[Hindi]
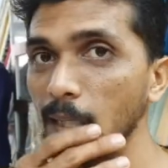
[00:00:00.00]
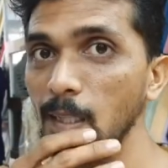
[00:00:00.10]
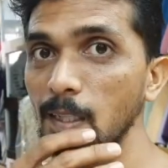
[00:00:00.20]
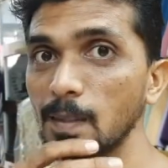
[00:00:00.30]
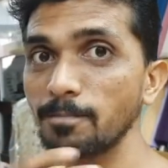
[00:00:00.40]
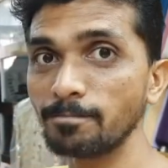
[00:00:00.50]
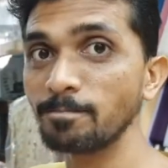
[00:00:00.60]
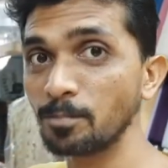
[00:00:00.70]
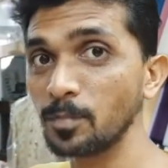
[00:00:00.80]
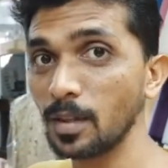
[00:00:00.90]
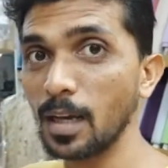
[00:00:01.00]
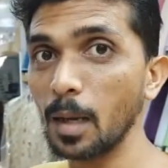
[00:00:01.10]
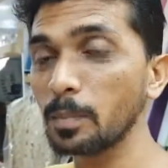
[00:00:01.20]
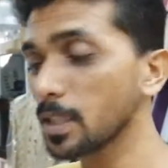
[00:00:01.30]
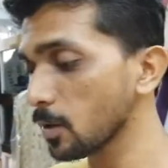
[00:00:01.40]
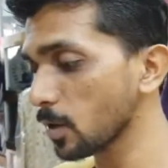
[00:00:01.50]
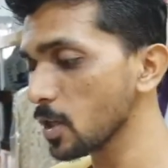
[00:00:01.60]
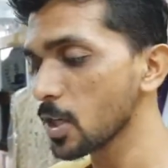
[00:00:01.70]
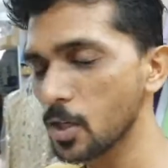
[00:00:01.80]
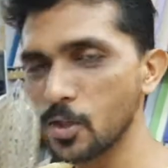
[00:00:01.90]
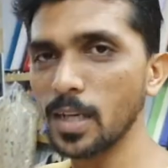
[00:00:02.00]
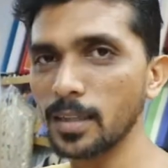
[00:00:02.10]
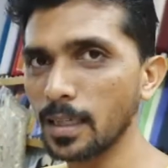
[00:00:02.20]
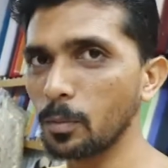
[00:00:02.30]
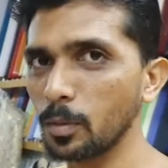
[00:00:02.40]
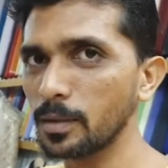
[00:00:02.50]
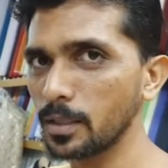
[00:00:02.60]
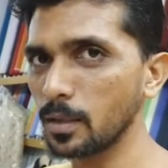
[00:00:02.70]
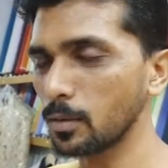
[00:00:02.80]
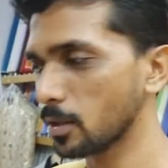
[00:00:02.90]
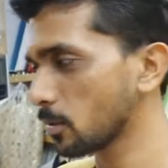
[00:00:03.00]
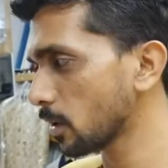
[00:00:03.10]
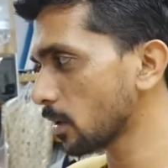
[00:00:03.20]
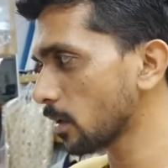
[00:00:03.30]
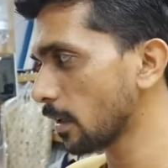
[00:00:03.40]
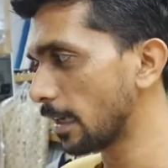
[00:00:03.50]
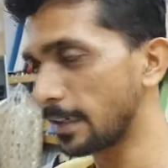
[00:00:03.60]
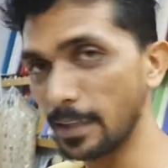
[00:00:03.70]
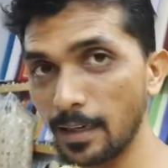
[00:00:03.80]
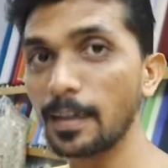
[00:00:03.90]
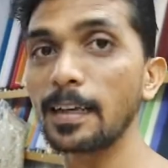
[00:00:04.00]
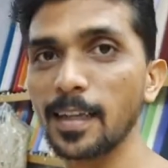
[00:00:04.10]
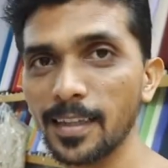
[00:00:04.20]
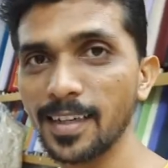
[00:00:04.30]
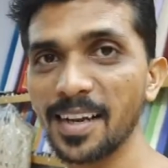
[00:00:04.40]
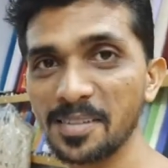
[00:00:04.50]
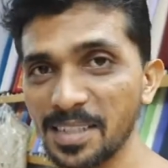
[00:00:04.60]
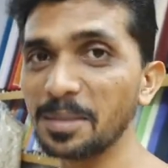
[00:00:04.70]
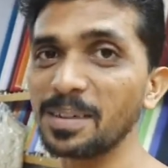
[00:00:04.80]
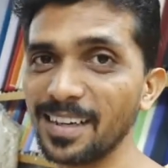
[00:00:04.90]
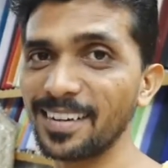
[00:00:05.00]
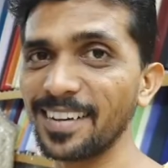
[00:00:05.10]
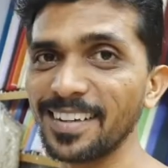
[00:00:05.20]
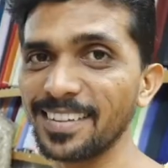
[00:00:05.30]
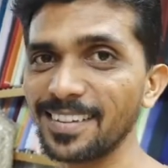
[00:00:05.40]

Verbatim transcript: एंड uh, आप भी देख लोगे शायद तक आपको मैं दिखाऊंगा क्योंकि डायरेक्टली कल दिखाएंगे ज़्यादा बेटर रहेगा राइट